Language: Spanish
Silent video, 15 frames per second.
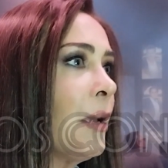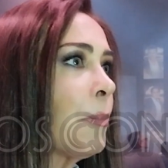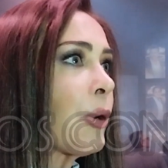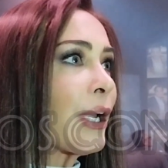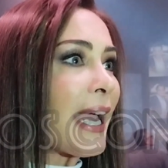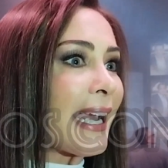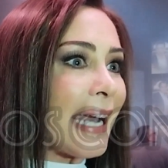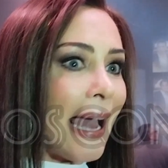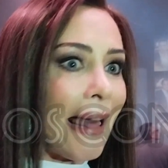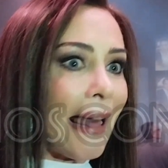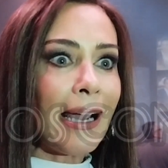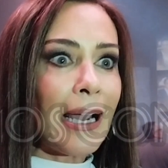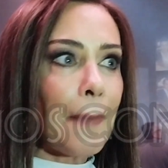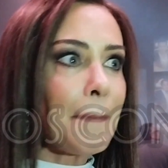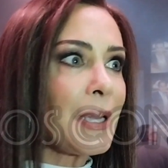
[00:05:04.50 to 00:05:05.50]
porque
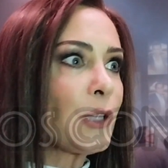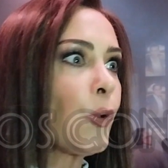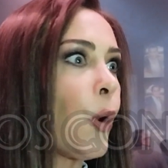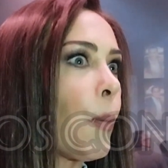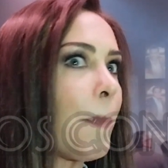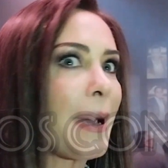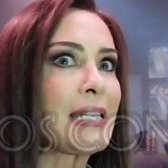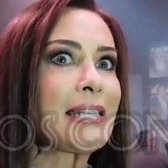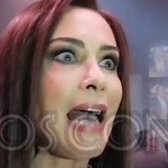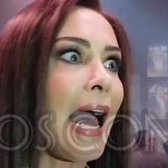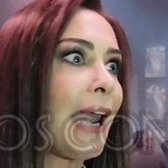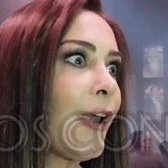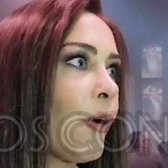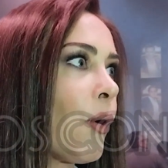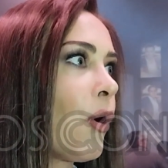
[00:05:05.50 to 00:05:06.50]
cada capítulo pasa
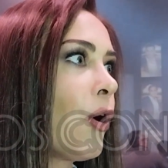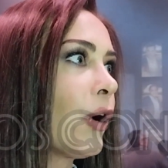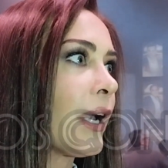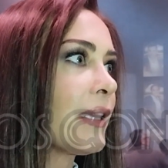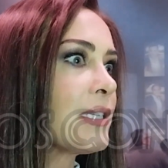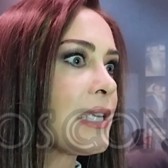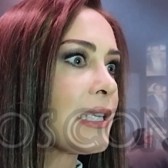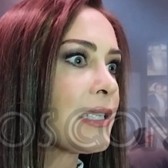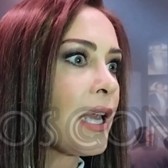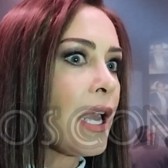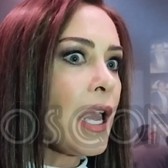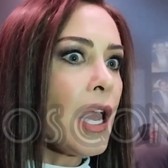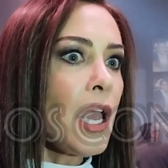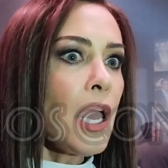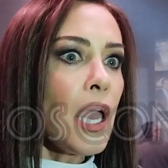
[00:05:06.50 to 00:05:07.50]
algo que dices,
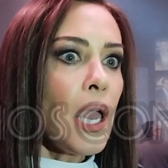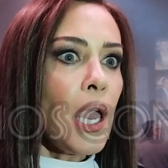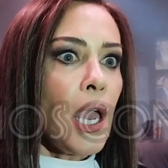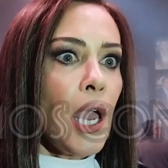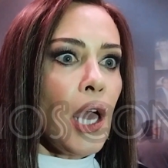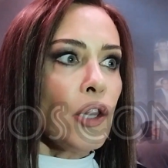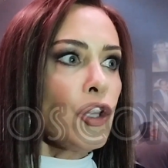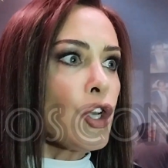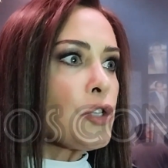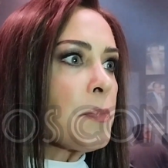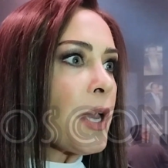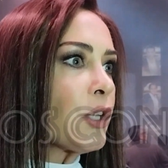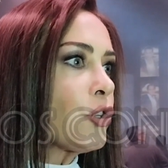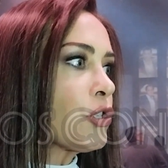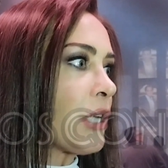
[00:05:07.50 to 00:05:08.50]
Dios
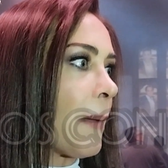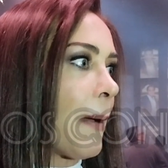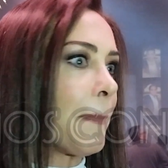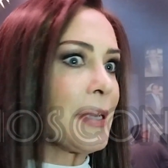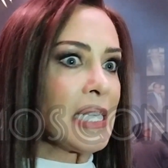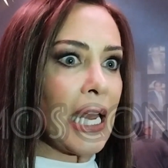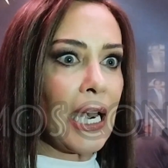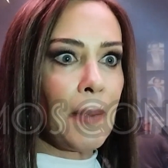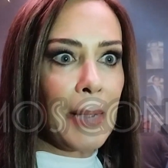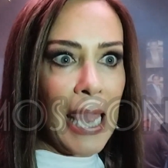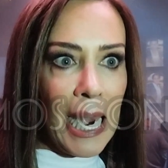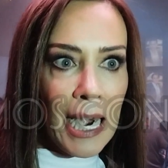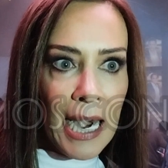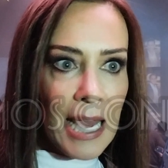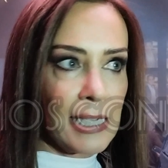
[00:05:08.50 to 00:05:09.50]
mío, entonces ¿qué va a pasar el
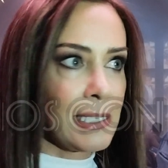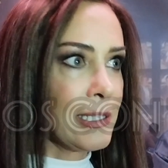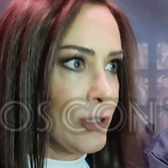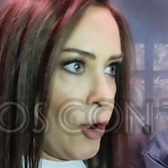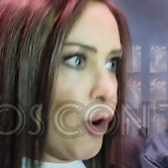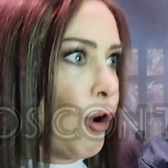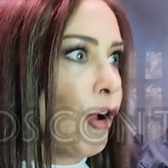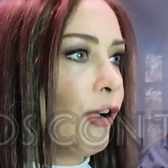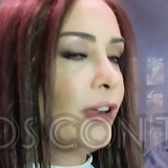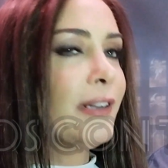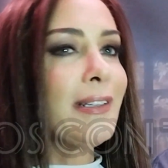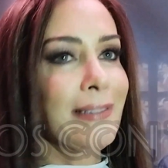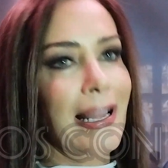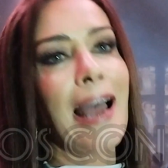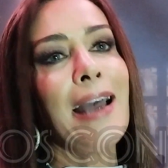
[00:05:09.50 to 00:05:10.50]
viernes? ¿No?
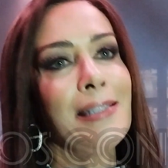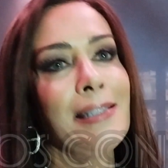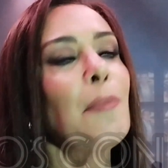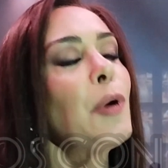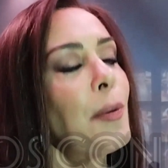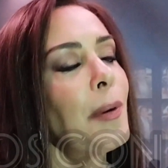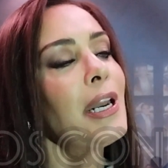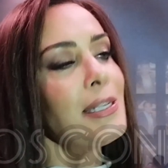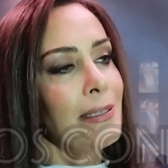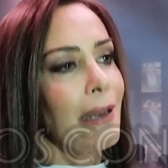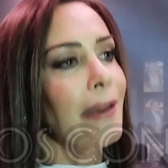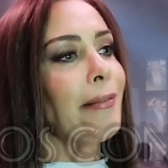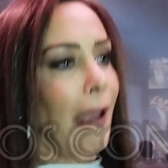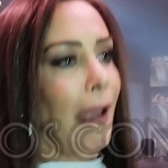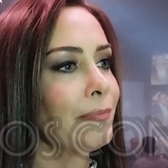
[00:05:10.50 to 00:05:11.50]
Está, muy bien
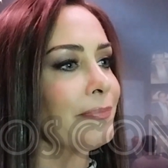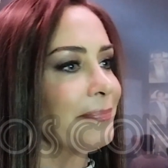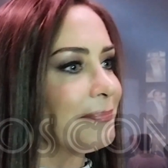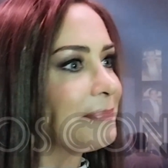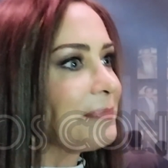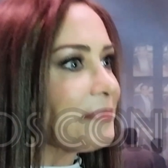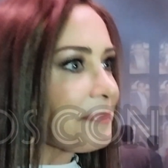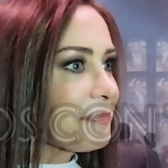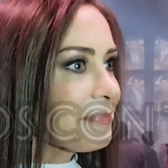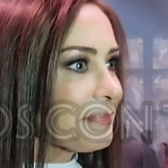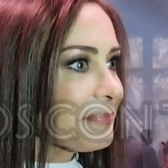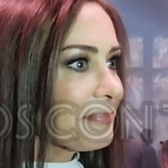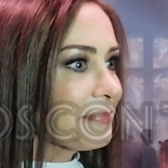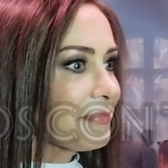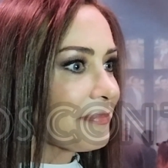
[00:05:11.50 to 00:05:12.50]
escrito. Oye, qué galanazos te
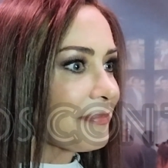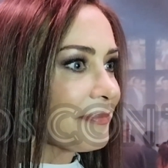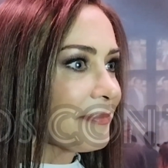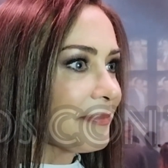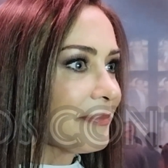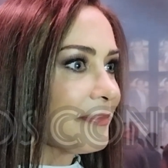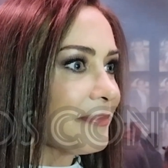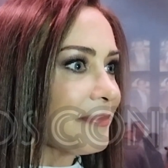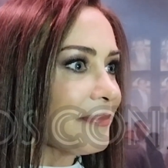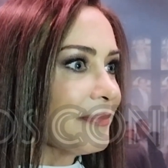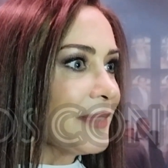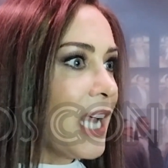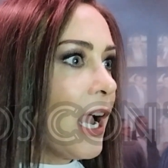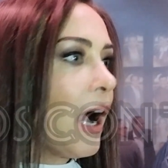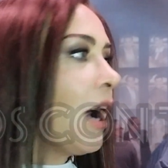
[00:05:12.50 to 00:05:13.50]
pusieron de hijos.
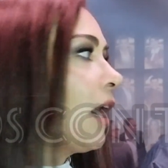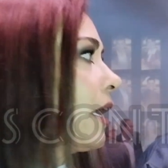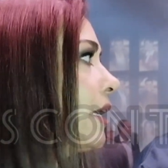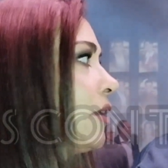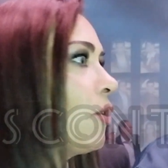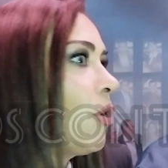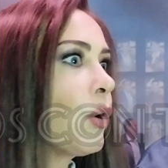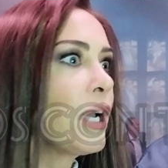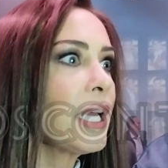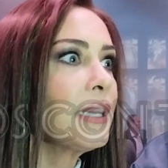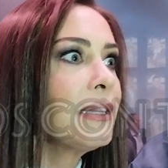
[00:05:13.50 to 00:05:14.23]
Ay, no, ¿qué